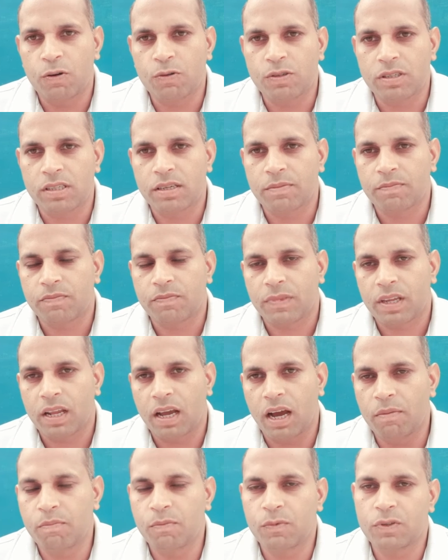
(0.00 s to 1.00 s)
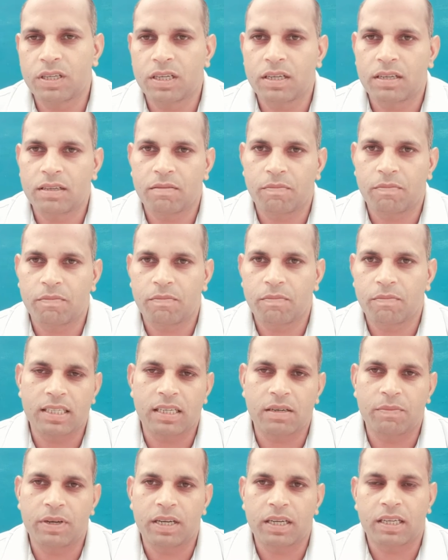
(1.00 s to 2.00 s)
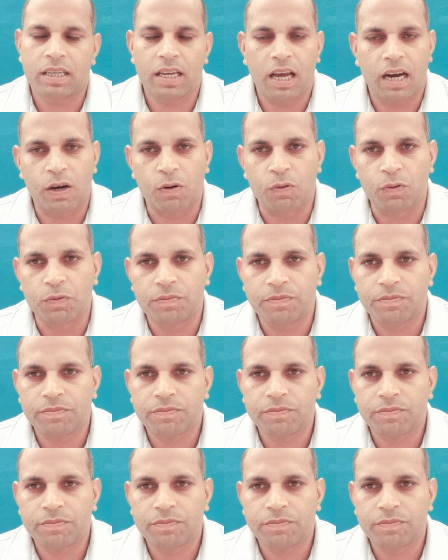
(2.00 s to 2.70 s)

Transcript: उससे अब मुझे बताएं सर मैं क्या करूँ